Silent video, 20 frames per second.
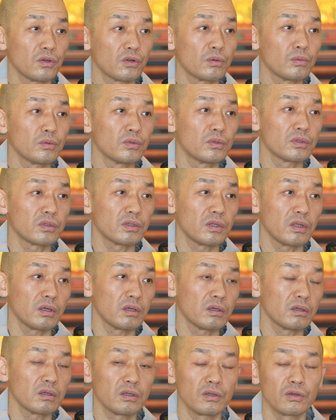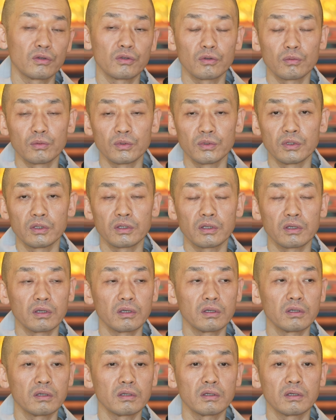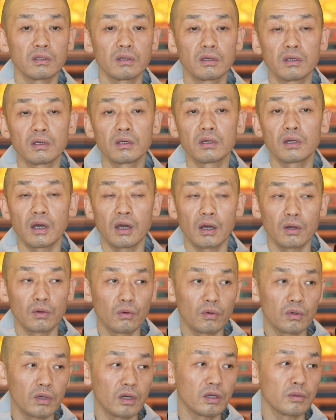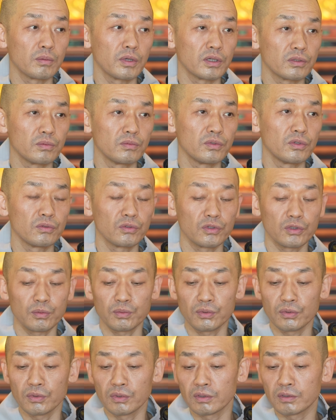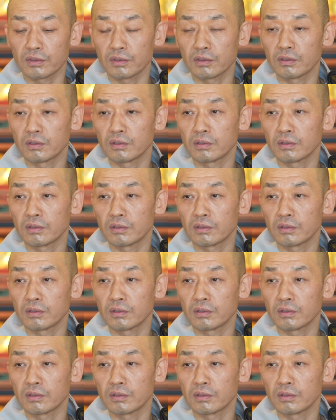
여러분들 때 여러분들께 간곡하게 말씀드리고 싶은 것은